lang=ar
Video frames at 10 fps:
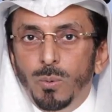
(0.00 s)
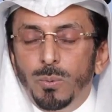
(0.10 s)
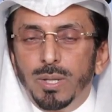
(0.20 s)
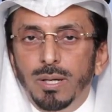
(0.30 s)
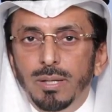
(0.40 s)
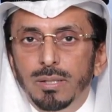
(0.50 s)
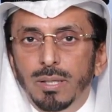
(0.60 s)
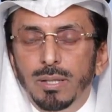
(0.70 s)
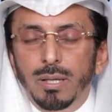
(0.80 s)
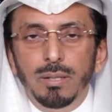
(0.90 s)
وذلك
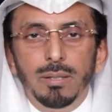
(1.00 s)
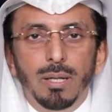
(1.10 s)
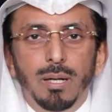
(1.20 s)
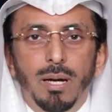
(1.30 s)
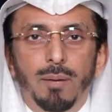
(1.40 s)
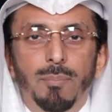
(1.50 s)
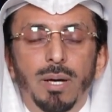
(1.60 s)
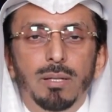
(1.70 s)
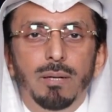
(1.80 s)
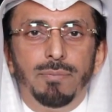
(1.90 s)
لان
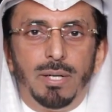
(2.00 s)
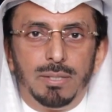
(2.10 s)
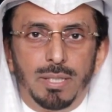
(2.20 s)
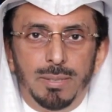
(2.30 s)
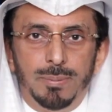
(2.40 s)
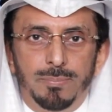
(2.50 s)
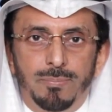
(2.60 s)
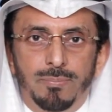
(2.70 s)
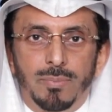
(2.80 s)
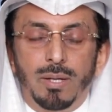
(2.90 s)
الاعمال الفاضله
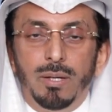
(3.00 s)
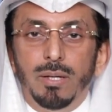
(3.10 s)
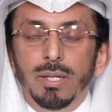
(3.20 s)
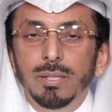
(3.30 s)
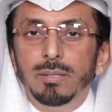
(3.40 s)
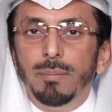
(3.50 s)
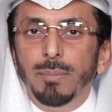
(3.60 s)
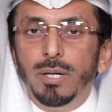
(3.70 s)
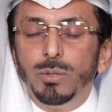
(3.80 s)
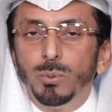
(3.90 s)

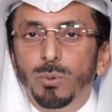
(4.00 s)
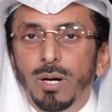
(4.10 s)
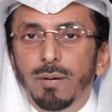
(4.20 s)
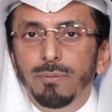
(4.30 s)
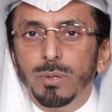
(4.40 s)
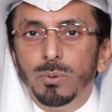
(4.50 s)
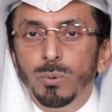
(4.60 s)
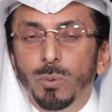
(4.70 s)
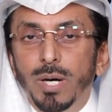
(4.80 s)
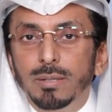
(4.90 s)
عندما توافق
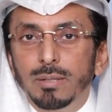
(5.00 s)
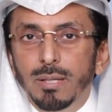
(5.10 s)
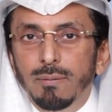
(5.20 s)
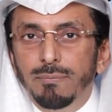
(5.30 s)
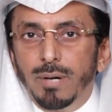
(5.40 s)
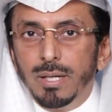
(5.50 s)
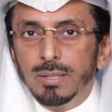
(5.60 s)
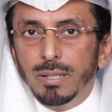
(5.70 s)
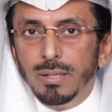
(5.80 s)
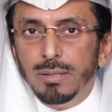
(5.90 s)
وقتا
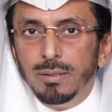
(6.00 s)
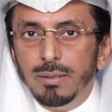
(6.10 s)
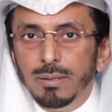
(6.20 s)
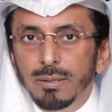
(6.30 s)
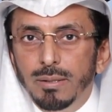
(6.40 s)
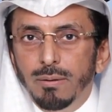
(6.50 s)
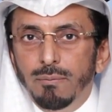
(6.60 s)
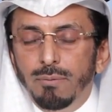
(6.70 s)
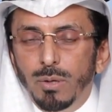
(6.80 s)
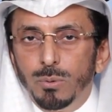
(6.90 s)
فاضلا
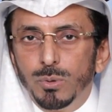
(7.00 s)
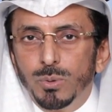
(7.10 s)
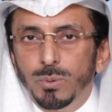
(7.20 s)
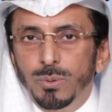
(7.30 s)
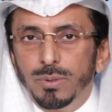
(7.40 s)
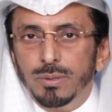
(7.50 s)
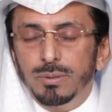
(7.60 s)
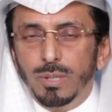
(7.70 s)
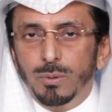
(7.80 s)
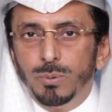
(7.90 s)
فالأجور
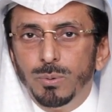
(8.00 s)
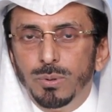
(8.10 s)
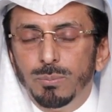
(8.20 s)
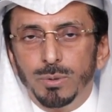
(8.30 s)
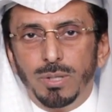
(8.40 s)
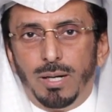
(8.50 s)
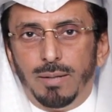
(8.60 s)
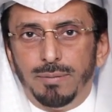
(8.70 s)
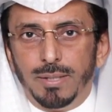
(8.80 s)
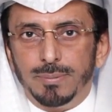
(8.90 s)
تكون
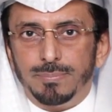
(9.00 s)
مضاعفة